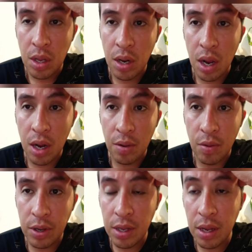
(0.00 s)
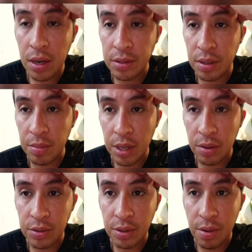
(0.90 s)
le dan la vuelta, les da
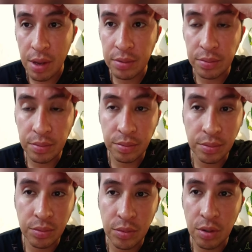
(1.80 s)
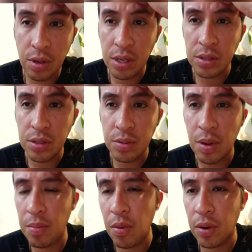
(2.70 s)
miedo y se van. Creo que ese es
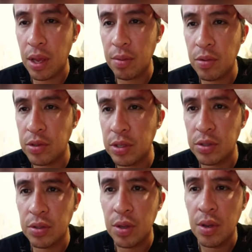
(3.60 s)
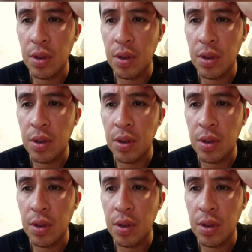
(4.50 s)
el por qué muchos,